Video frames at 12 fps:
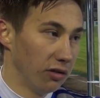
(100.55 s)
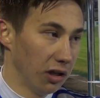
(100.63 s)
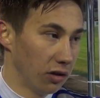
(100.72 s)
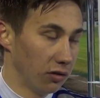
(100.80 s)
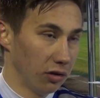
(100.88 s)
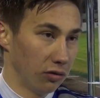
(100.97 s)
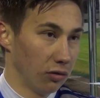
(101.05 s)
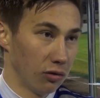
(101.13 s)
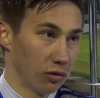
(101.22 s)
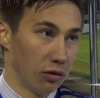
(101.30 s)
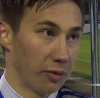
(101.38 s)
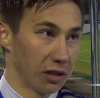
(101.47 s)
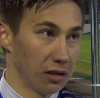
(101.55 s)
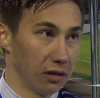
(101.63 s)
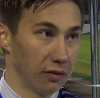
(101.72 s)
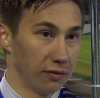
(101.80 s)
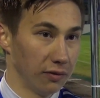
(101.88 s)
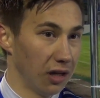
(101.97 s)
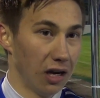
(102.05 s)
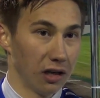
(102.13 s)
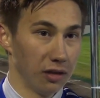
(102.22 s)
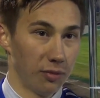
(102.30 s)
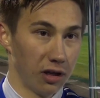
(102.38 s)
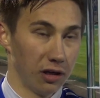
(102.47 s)
выигрывать эту игру 100%, никак
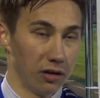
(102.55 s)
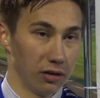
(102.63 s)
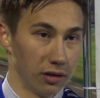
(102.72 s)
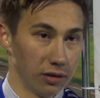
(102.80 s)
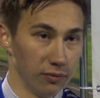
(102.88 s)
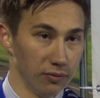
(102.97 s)
не проигрывать.